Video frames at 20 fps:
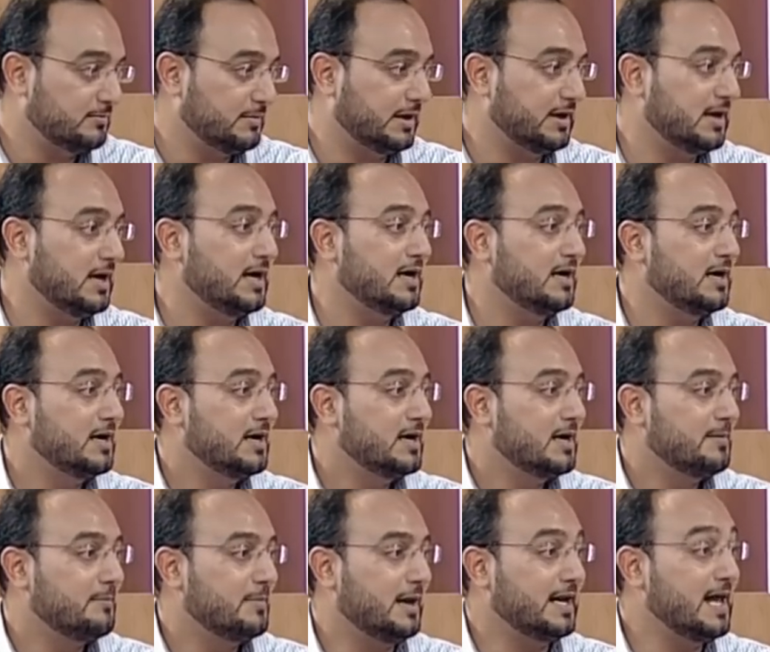معناه
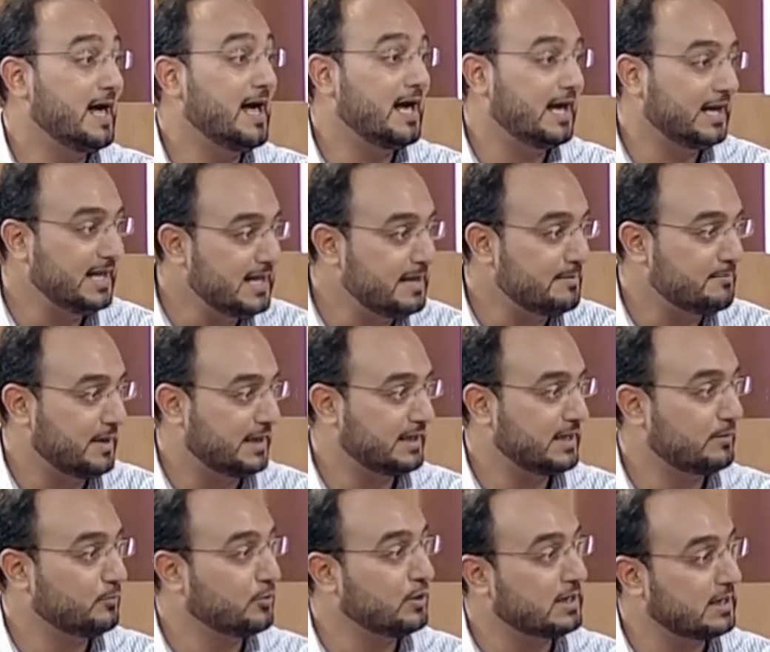معناه اليم
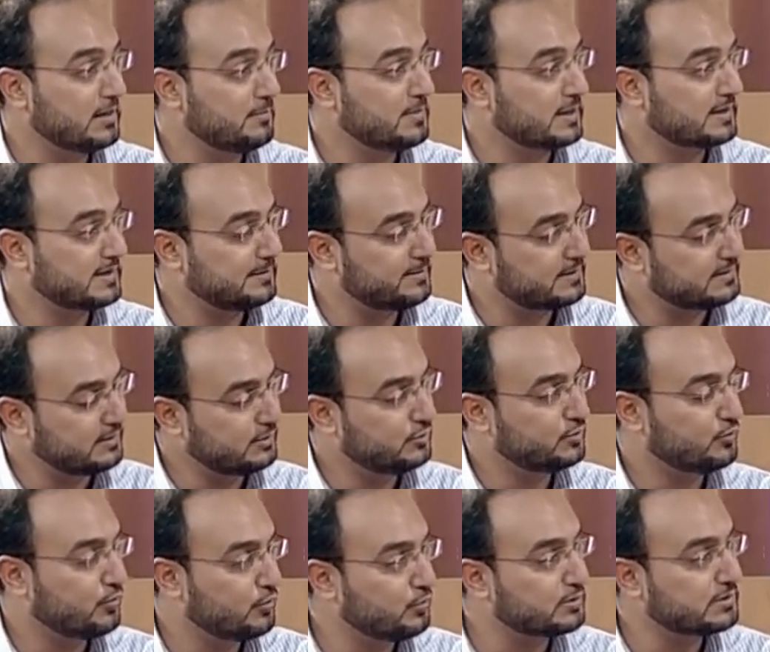معناه مؤلم ارتبط
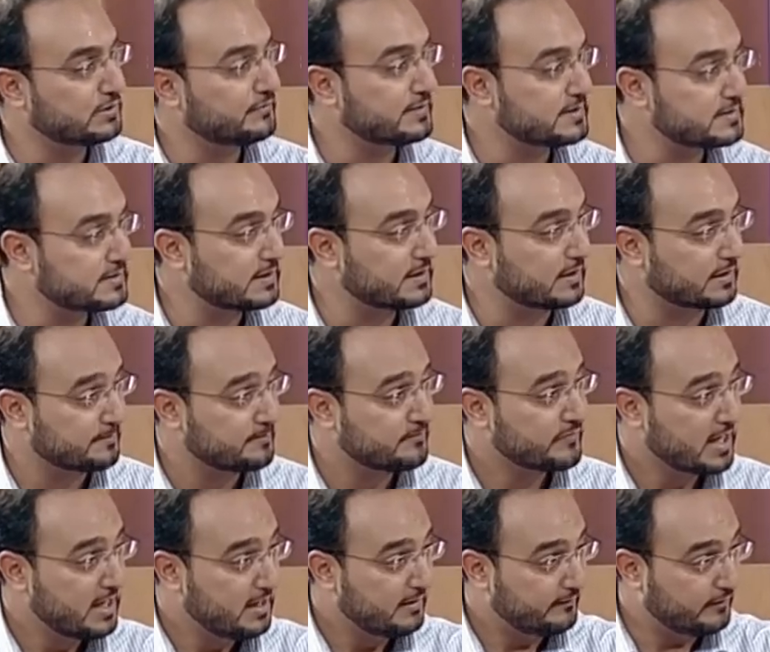عنده هو طفل صغير
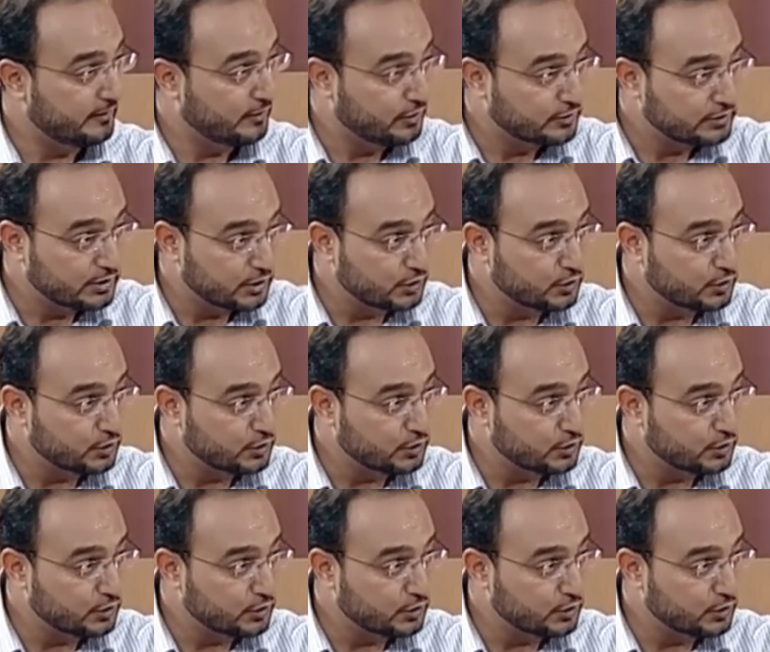والمستقبل